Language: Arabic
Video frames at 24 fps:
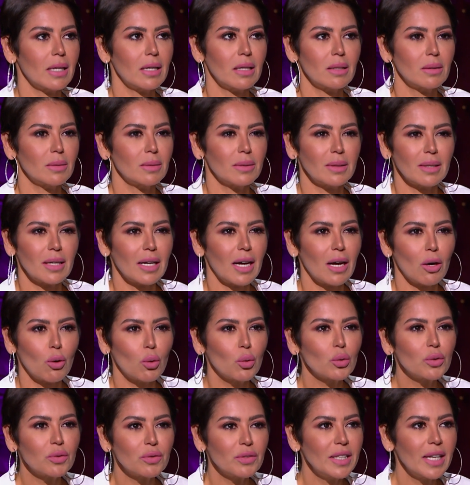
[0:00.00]
آه،
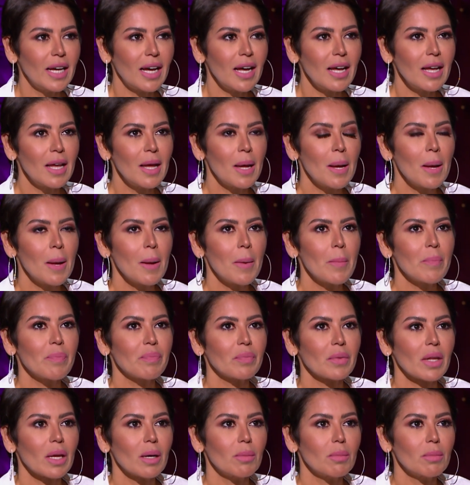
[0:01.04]
اخوض فيها
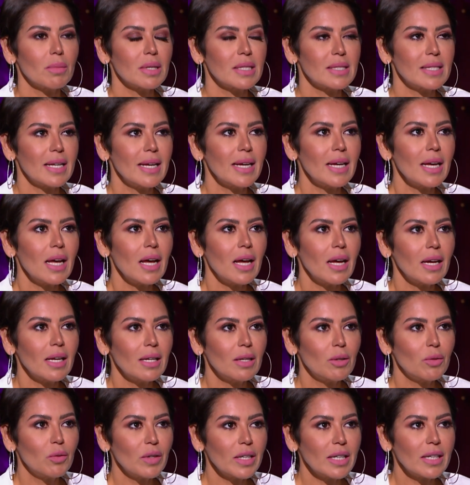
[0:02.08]
بس هي
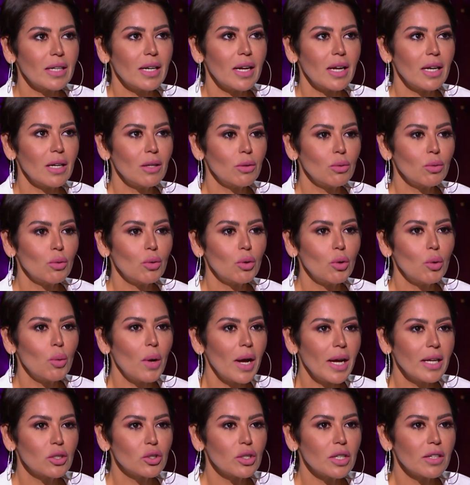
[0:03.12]
الفكره انه كل
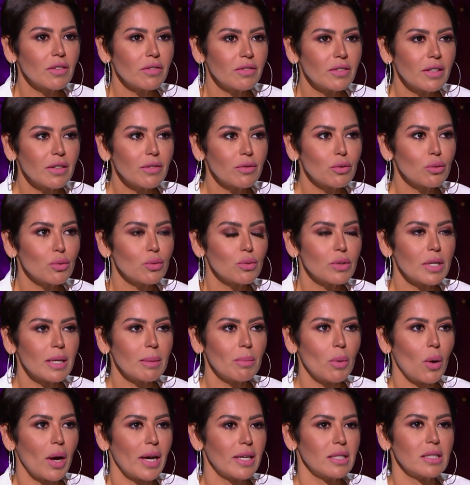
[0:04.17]
واحد شايف نفسه زي
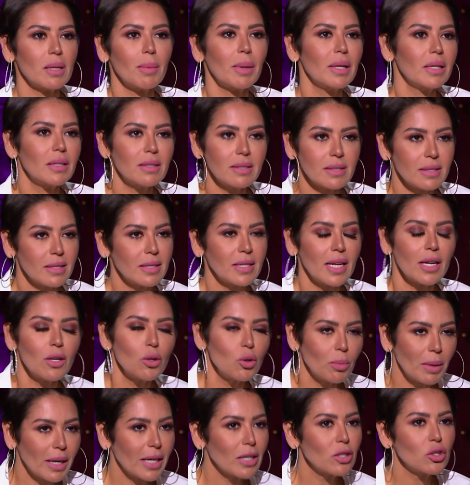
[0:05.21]
ما هو عايز طبعا
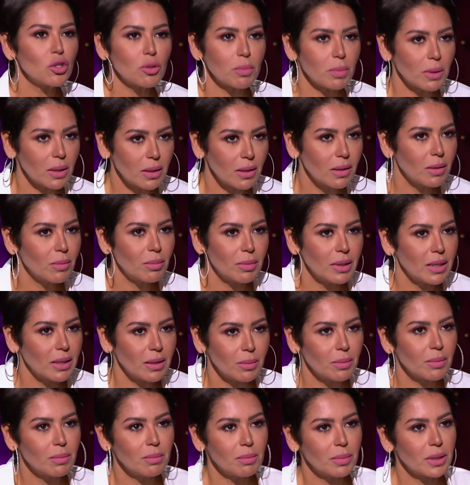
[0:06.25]
السيناريو ما كانش بال... بال...
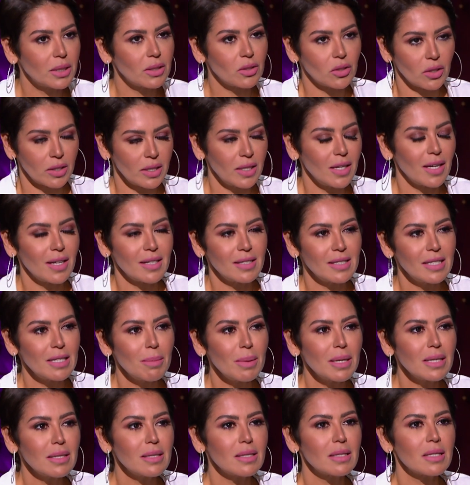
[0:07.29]
بالطريقه دي
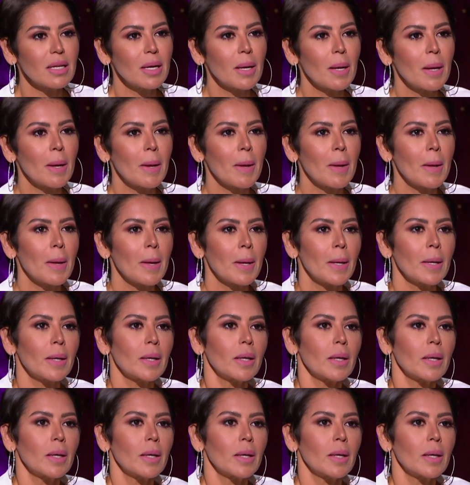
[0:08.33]
بس طب انت كان ايه اللي